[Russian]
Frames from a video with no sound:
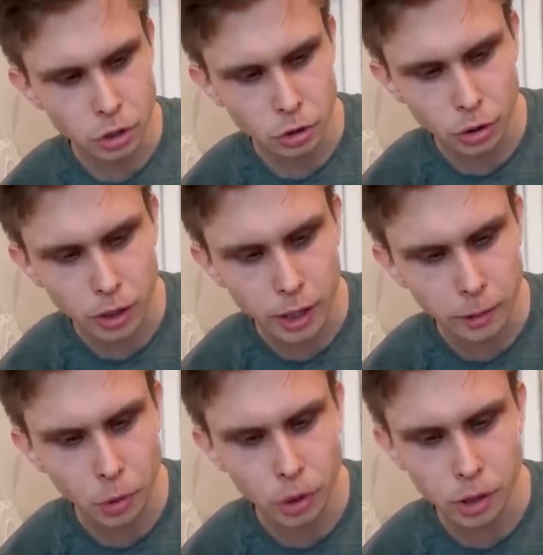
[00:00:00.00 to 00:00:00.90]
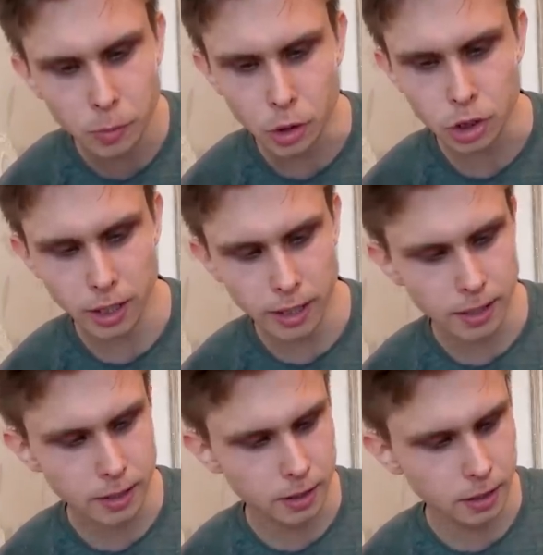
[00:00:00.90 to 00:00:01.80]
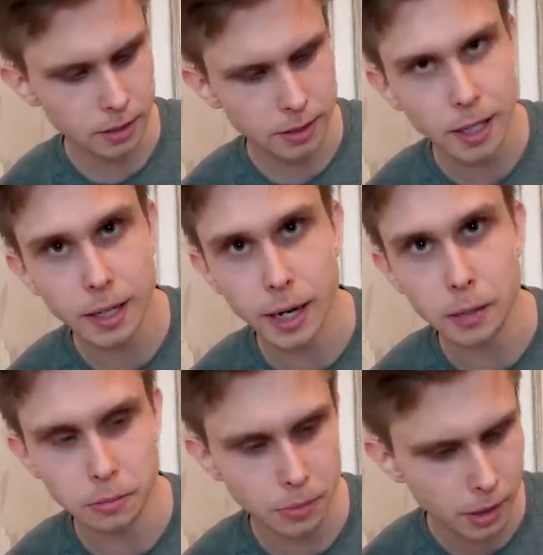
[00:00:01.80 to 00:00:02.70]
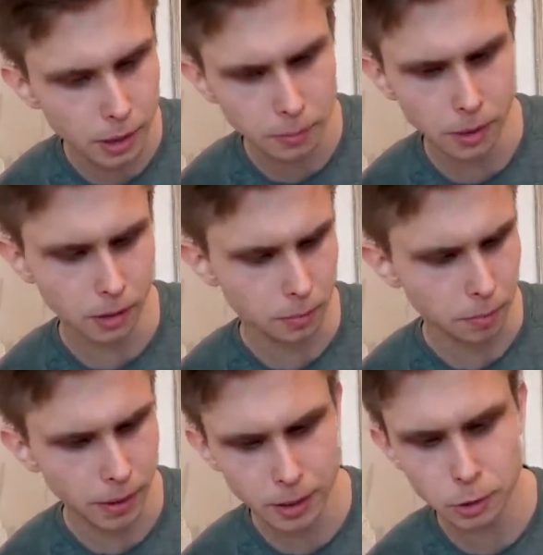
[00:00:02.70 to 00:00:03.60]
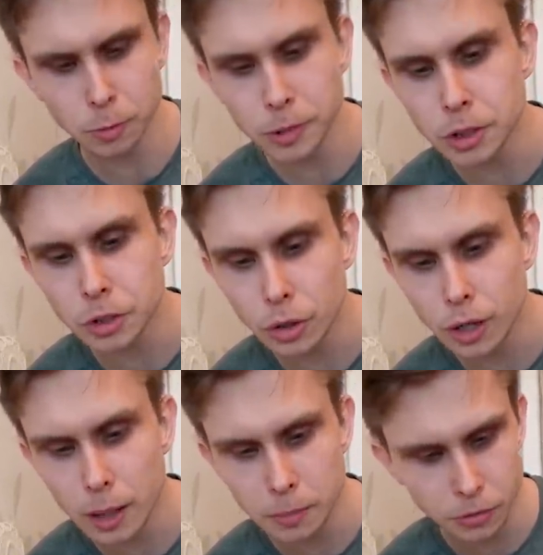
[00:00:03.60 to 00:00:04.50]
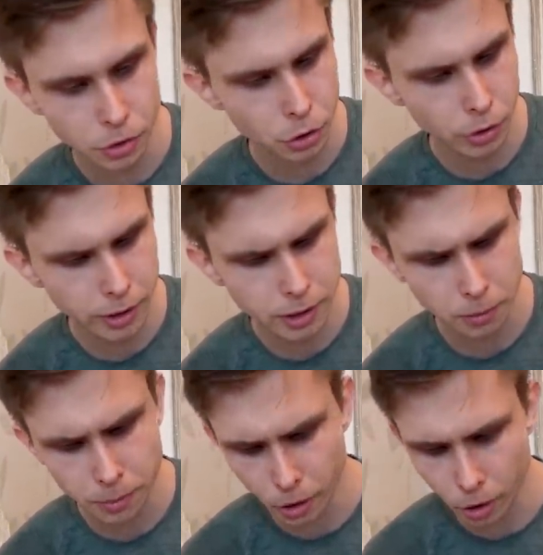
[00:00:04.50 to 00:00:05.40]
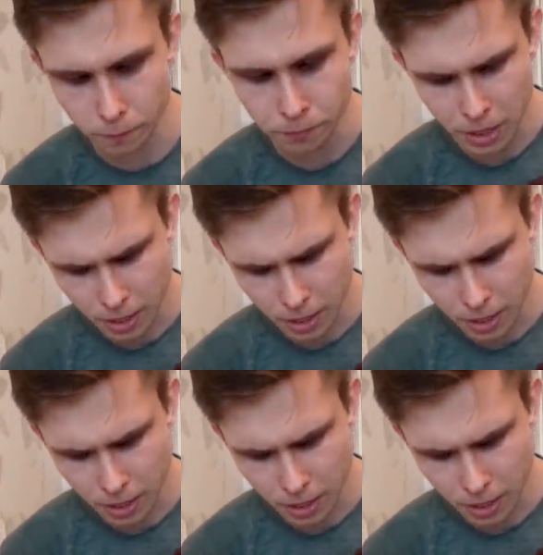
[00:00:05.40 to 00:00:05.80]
что только ребенок может наесться 100 граммами рыбы, поэтому мы 100 граммов еще риса берем.